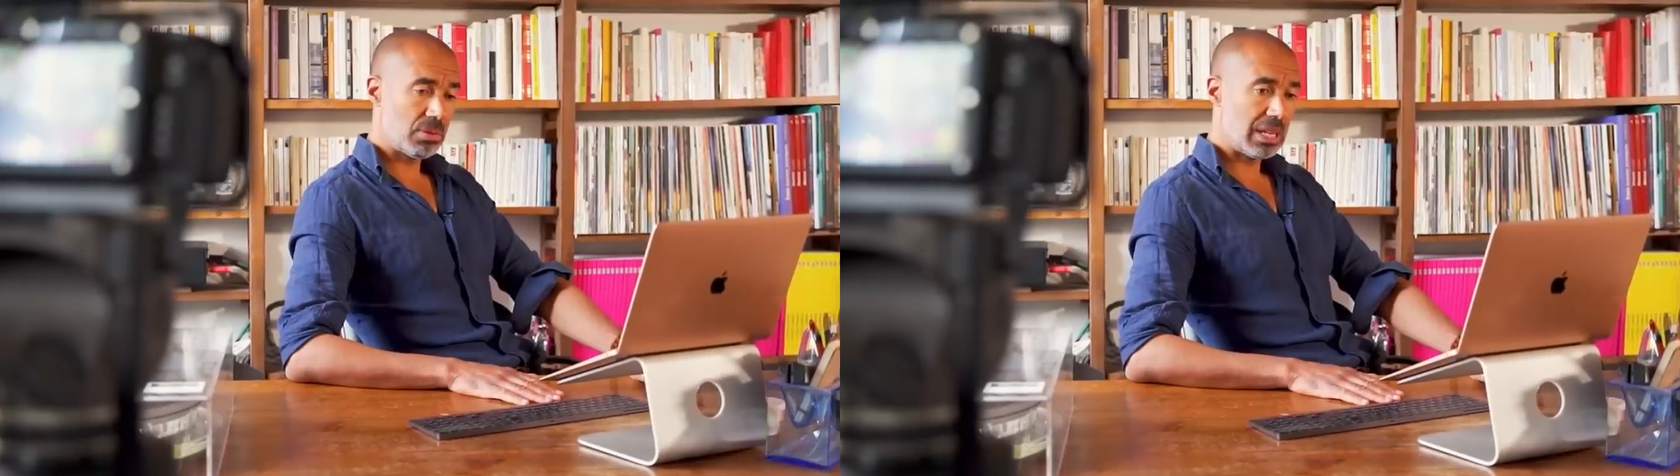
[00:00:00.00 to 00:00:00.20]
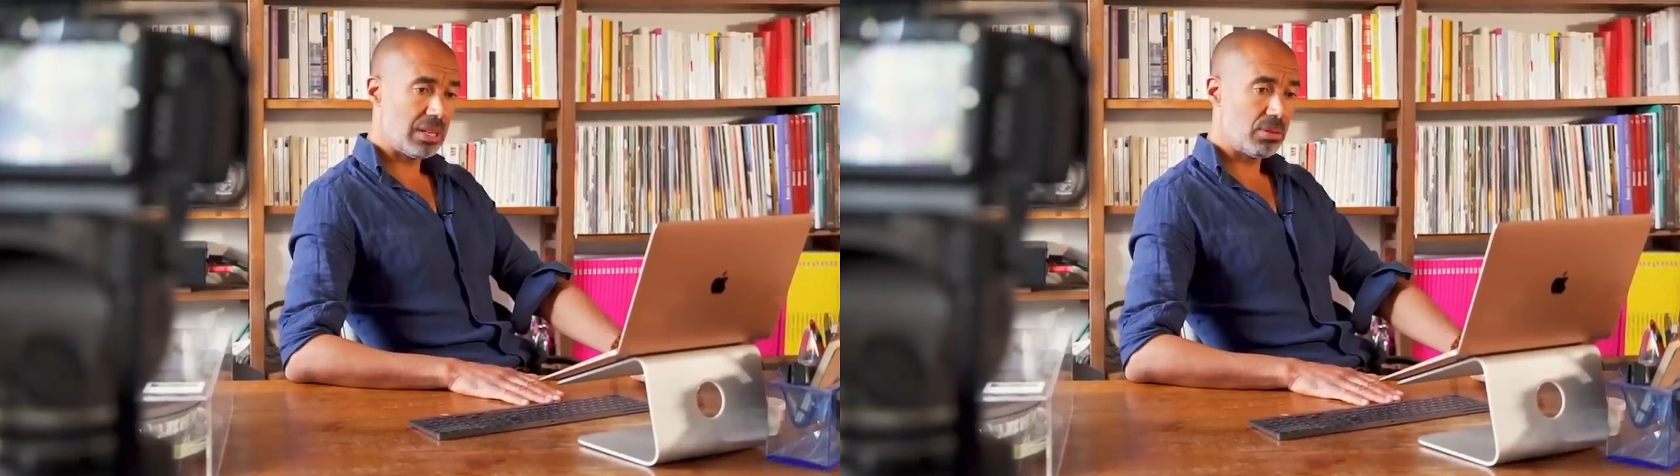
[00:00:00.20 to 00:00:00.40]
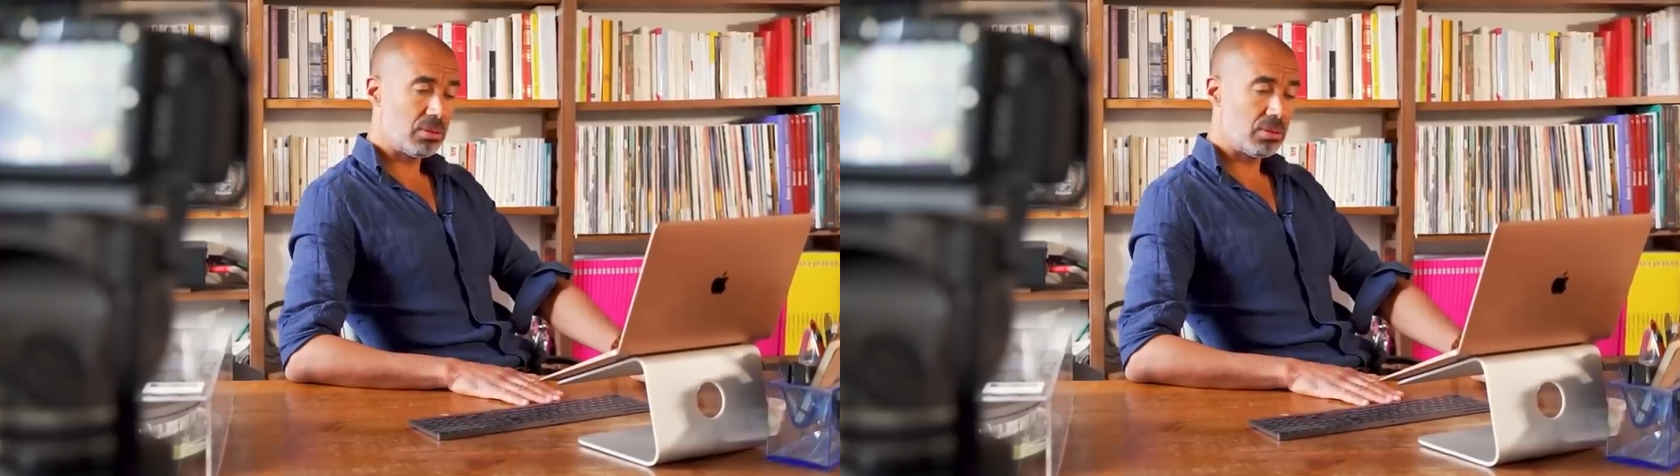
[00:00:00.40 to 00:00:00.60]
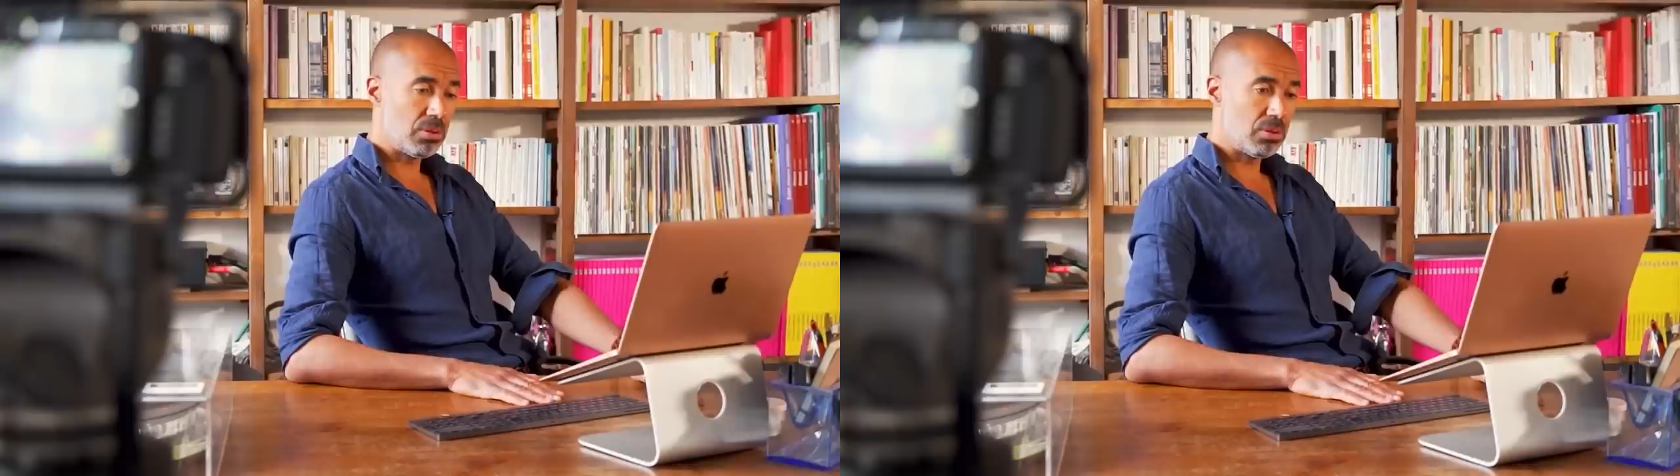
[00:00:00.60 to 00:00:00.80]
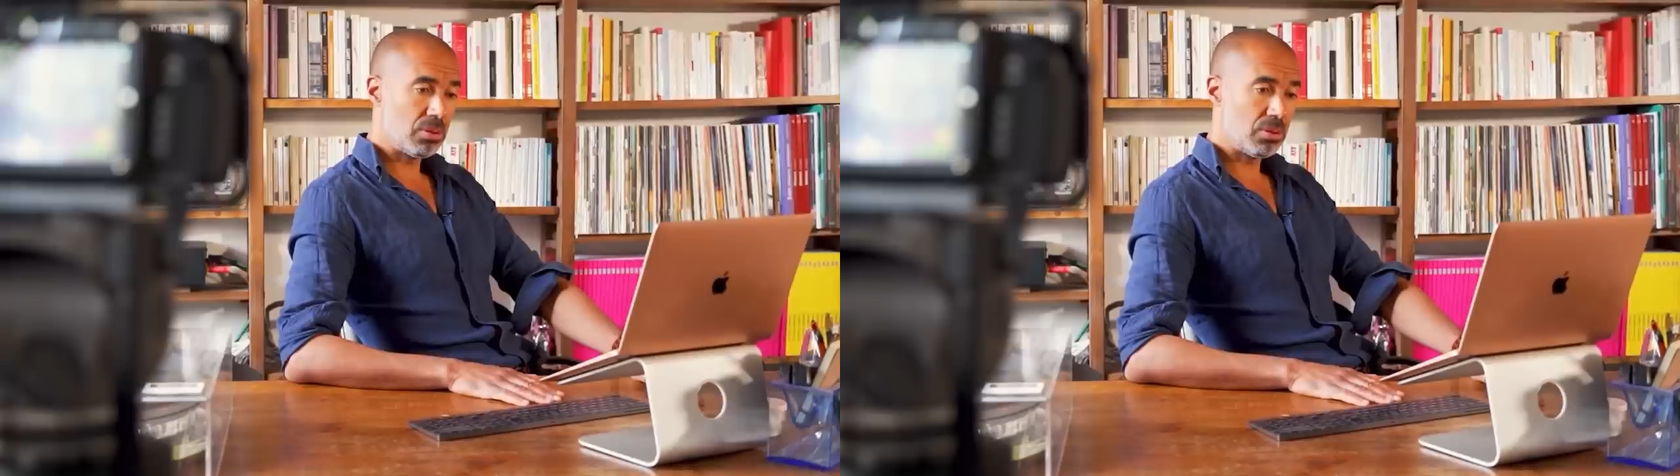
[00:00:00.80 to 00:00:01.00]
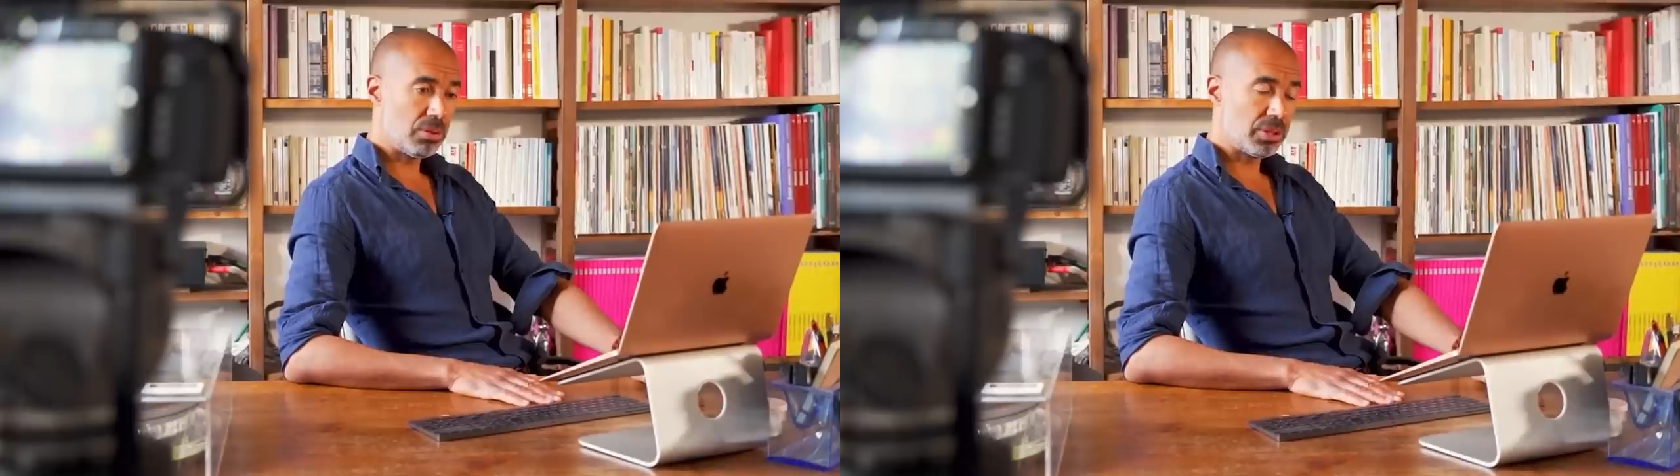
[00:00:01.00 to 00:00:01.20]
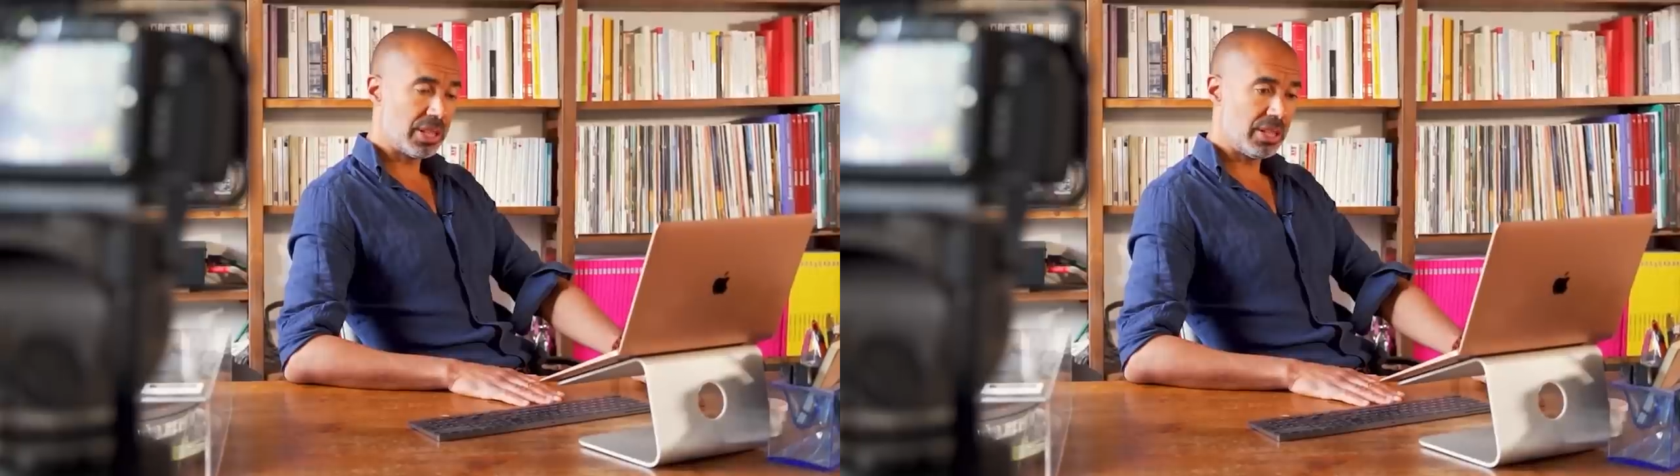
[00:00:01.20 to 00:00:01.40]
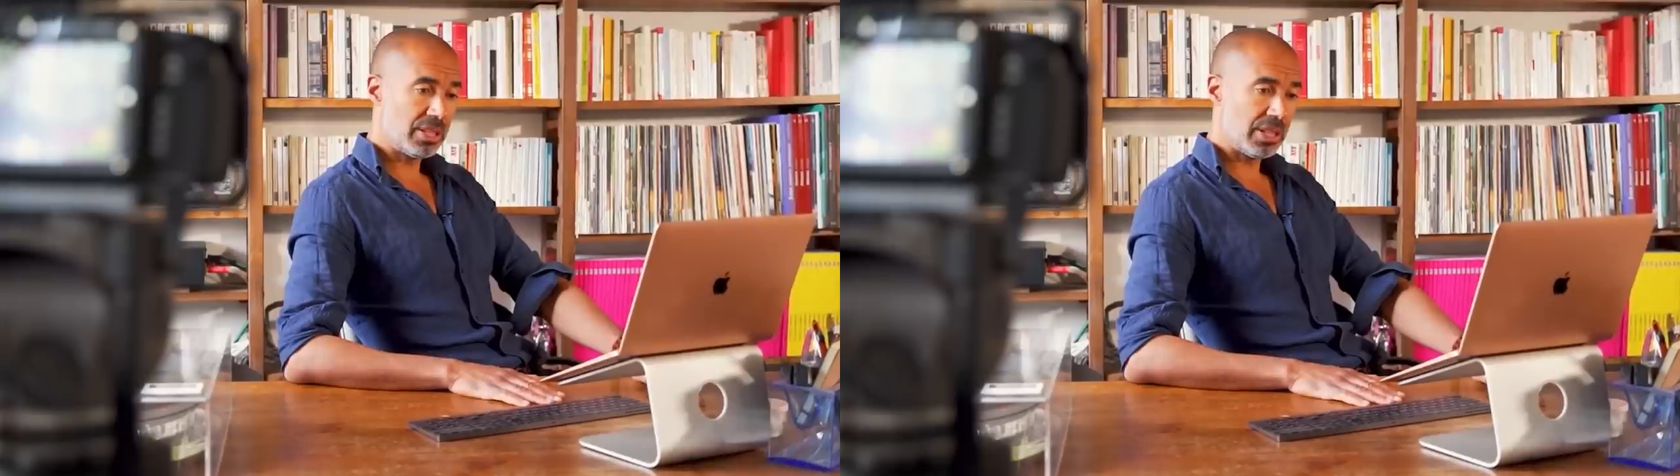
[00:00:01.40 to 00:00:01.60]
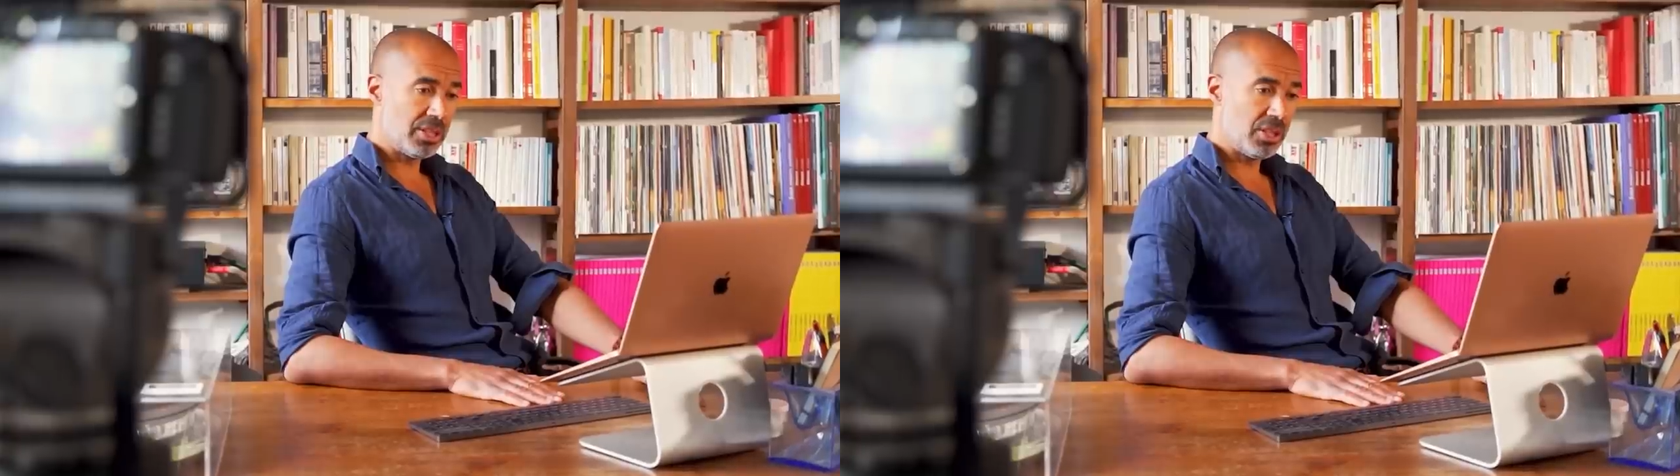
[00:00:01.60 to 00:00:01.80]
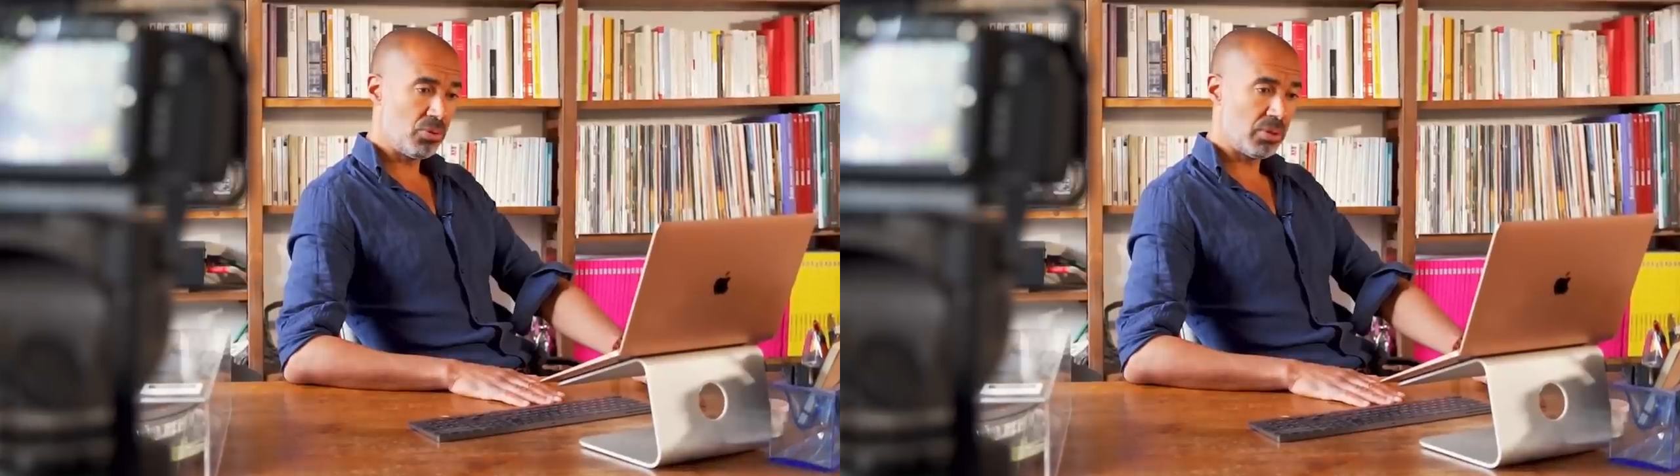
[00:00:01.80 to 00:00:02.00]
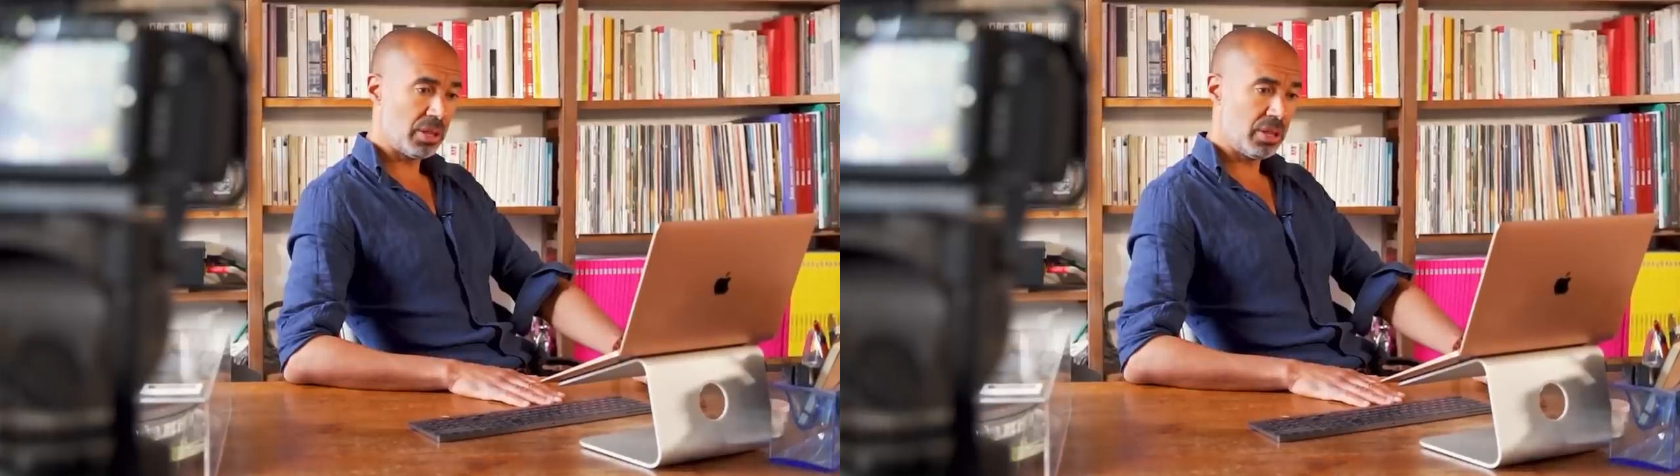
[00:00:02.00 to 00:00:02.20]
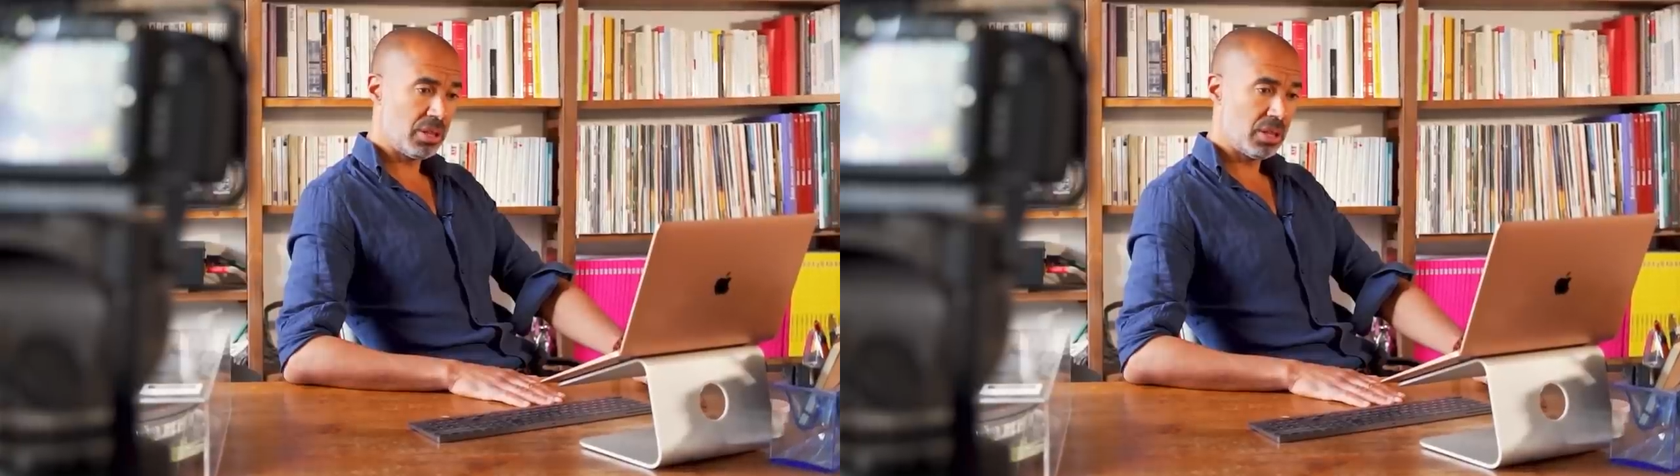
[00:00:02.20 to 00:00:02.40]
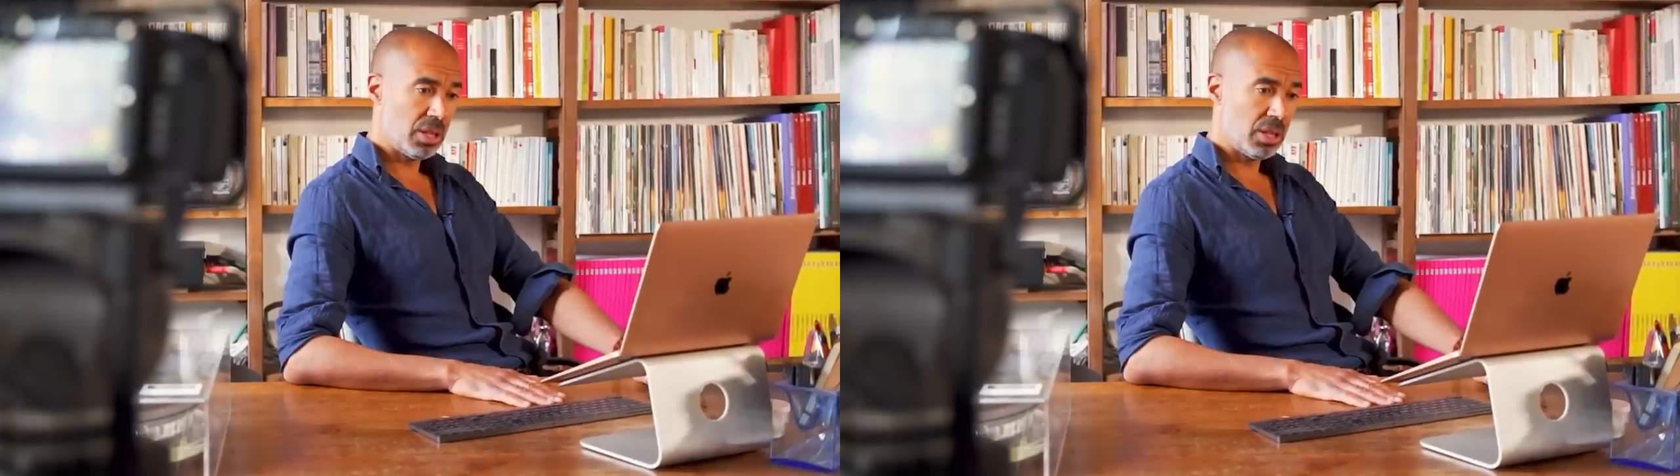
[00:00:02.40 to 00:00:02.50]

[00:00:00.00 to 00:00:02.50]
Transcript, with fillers: là, le sketch a assez duré